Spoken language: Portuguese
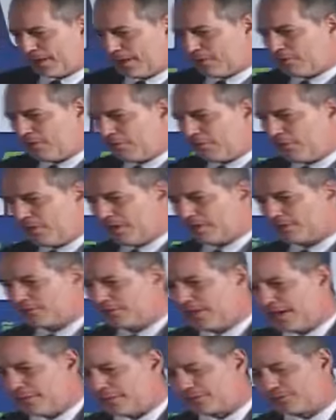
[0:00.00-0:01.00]
Como nós
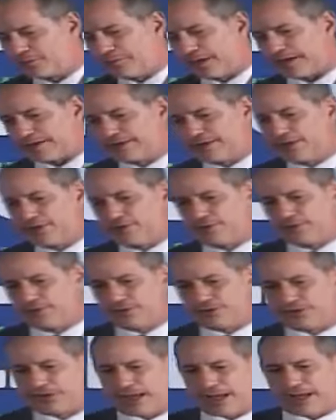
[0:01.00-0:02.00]
vemos, o Brasil
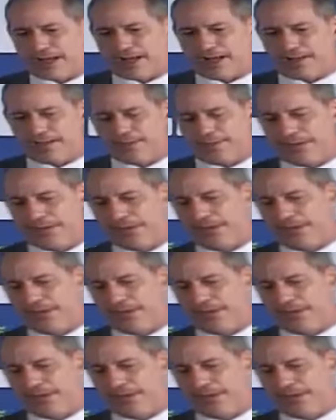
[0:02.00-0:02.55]
está,